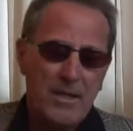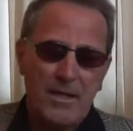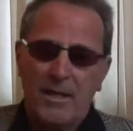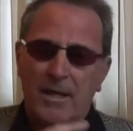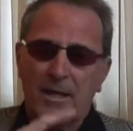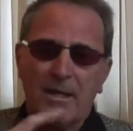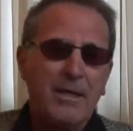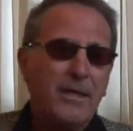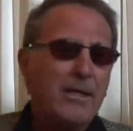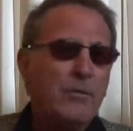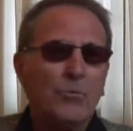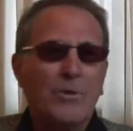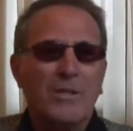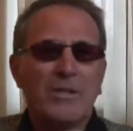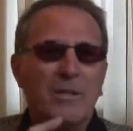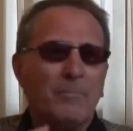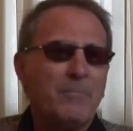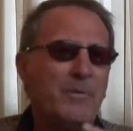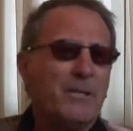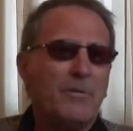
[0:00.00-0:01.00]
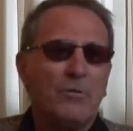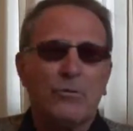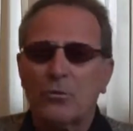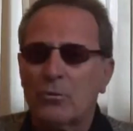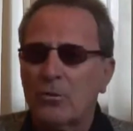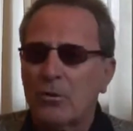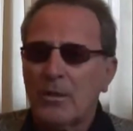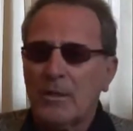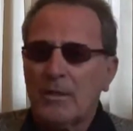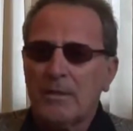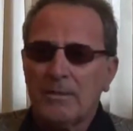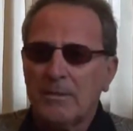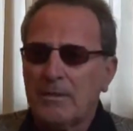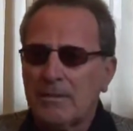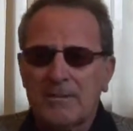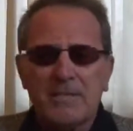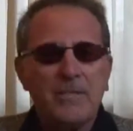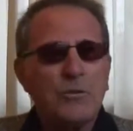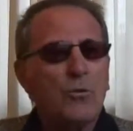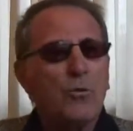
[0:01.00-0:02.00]
anche lì un andamento
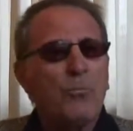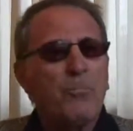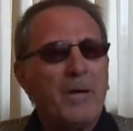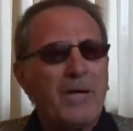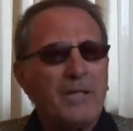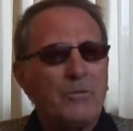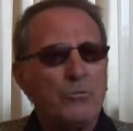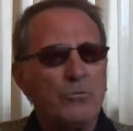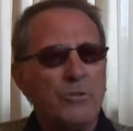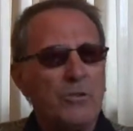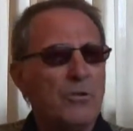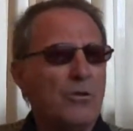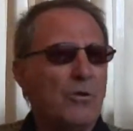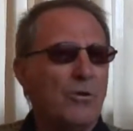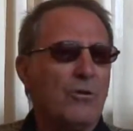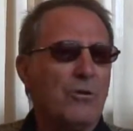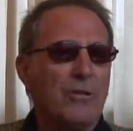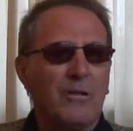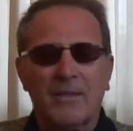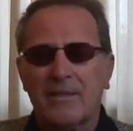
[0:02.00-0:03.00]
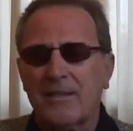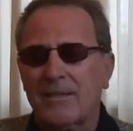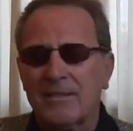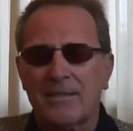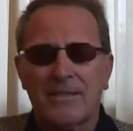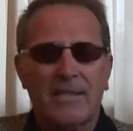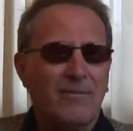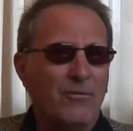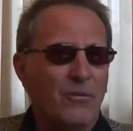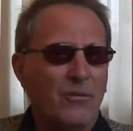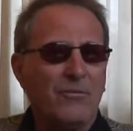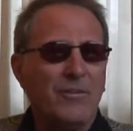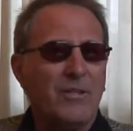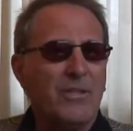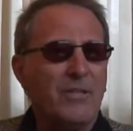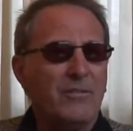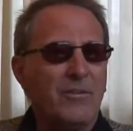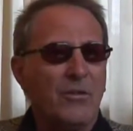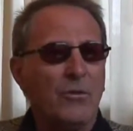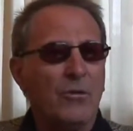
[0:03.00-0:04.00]
eh, sincopato di gol che andavano e
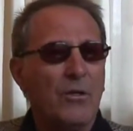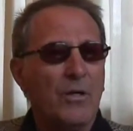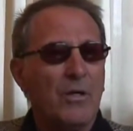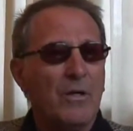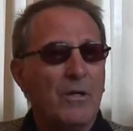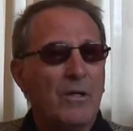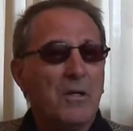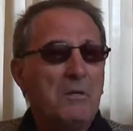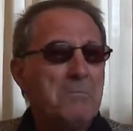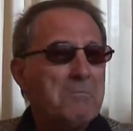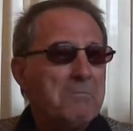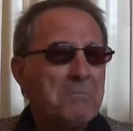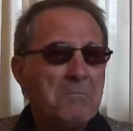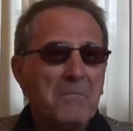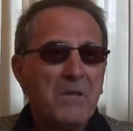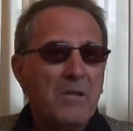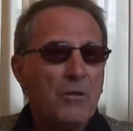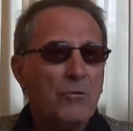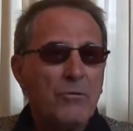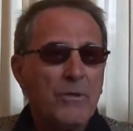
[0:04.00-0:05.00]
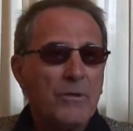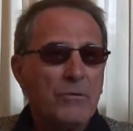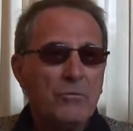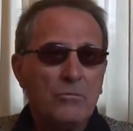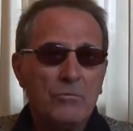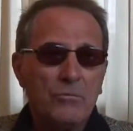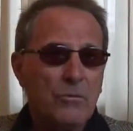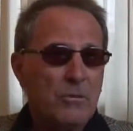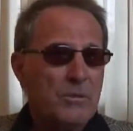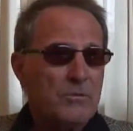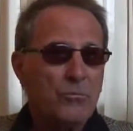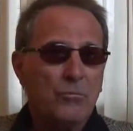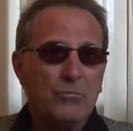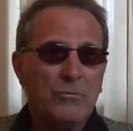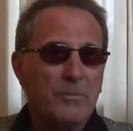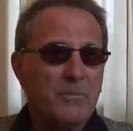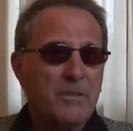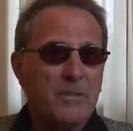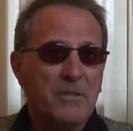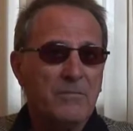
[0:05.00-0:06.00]
venivano. La Juventus non ha
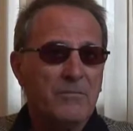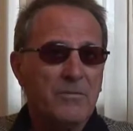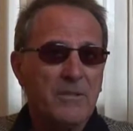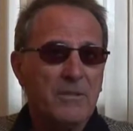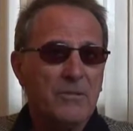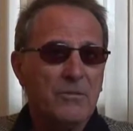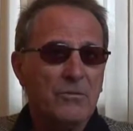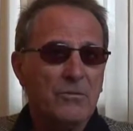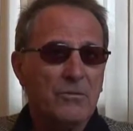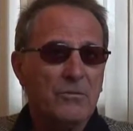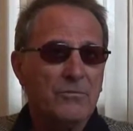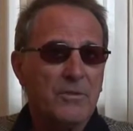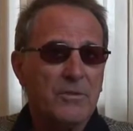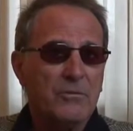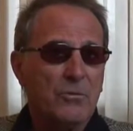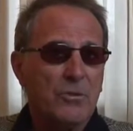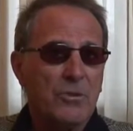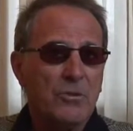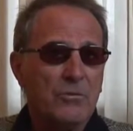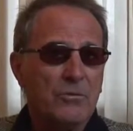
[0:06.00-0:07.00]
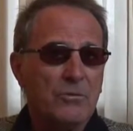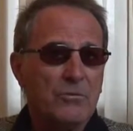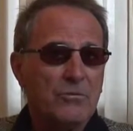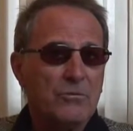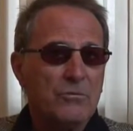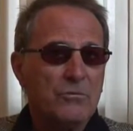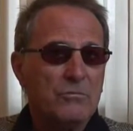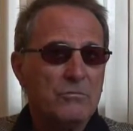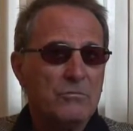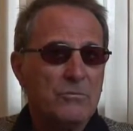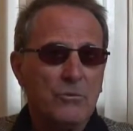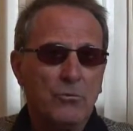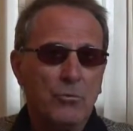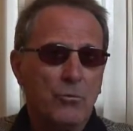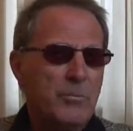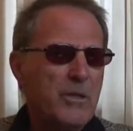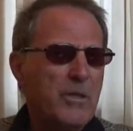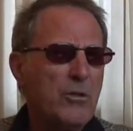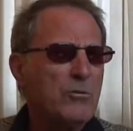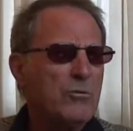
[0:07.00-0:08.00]
assolutamente fatto, fatto ricorso adesso
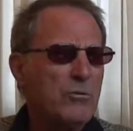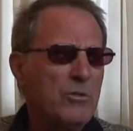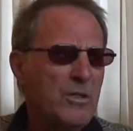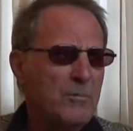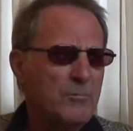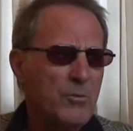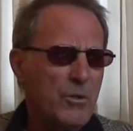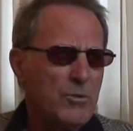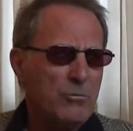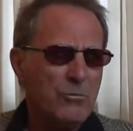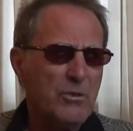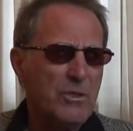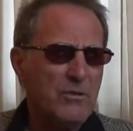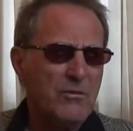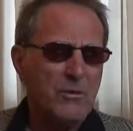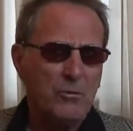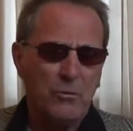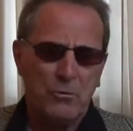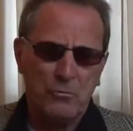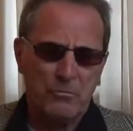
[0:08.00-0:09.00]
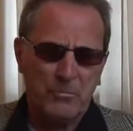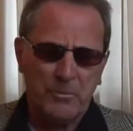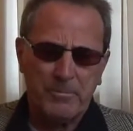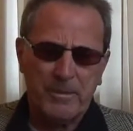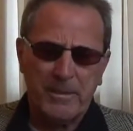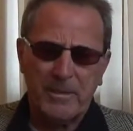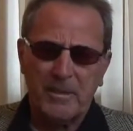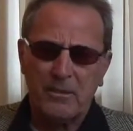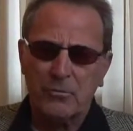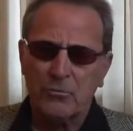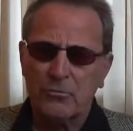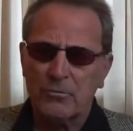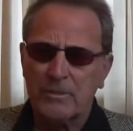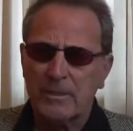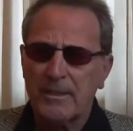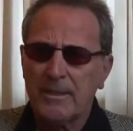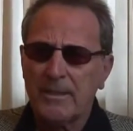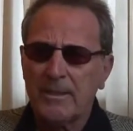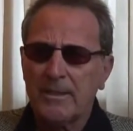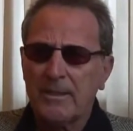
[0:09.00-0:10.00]
non mi ricordo il campionato che l'ha vinto, non mi pare la
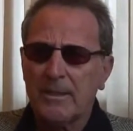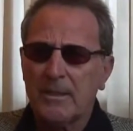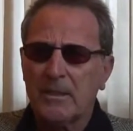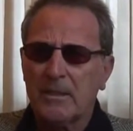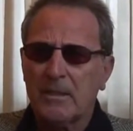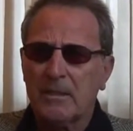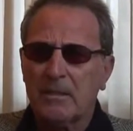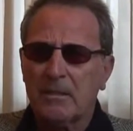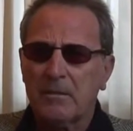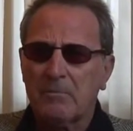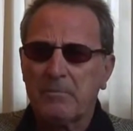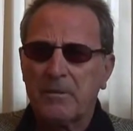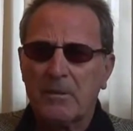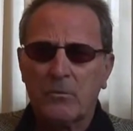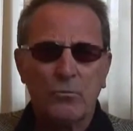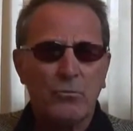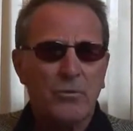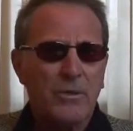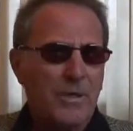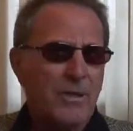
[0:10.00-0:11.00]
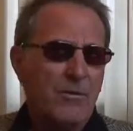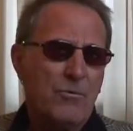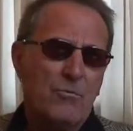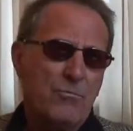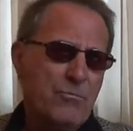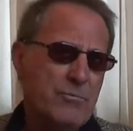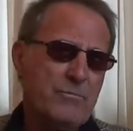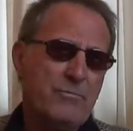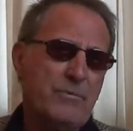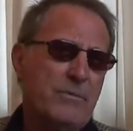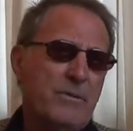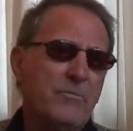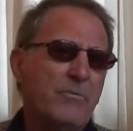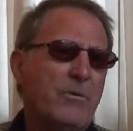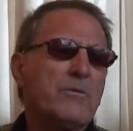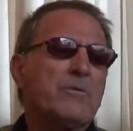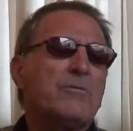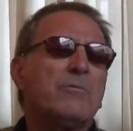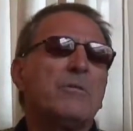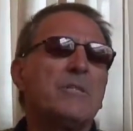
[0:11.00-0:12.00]
Juve, mm. eh, per cui ecco, è una
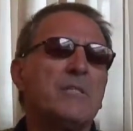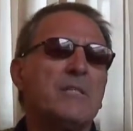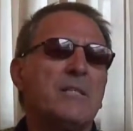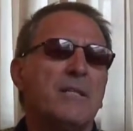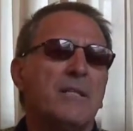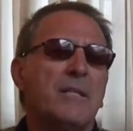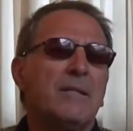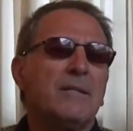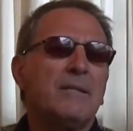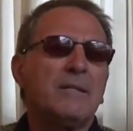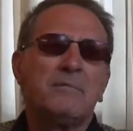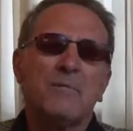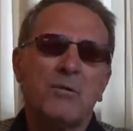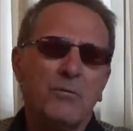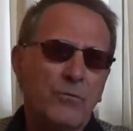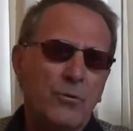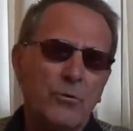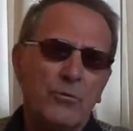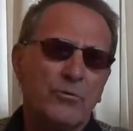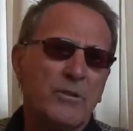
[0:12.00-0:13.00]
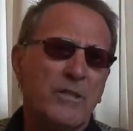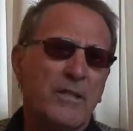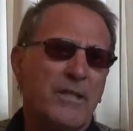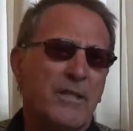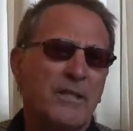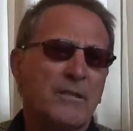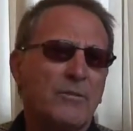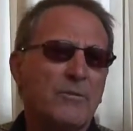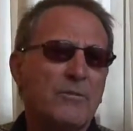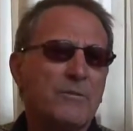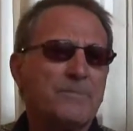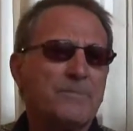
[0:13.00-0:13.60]
questione di stile, non certo. voglio dire altro.